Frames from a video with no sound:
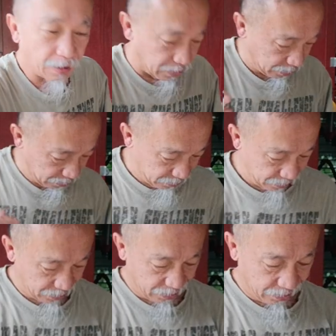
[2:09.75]
ก็
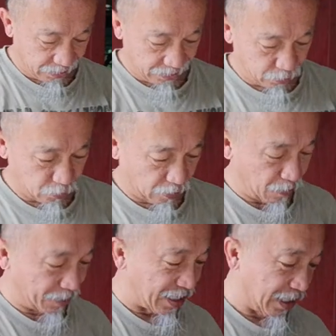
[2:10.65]
ดูก่อน
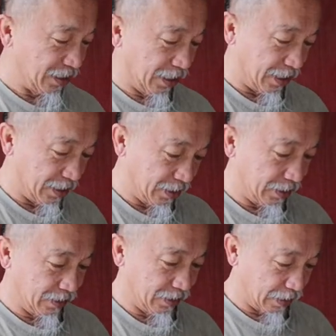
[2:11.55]
ว่ามันต่างกันยังไง
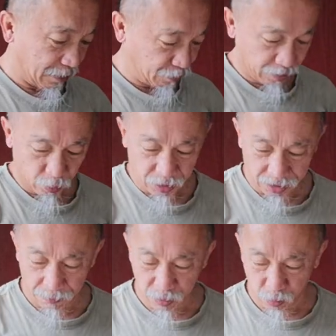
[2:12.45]
นะครับ รู้สึ
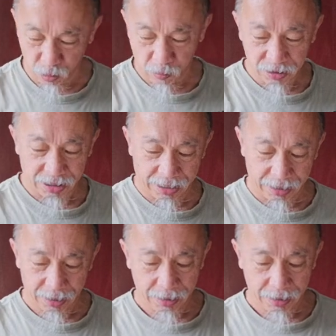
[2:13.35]
กจะมีอยู่สองสี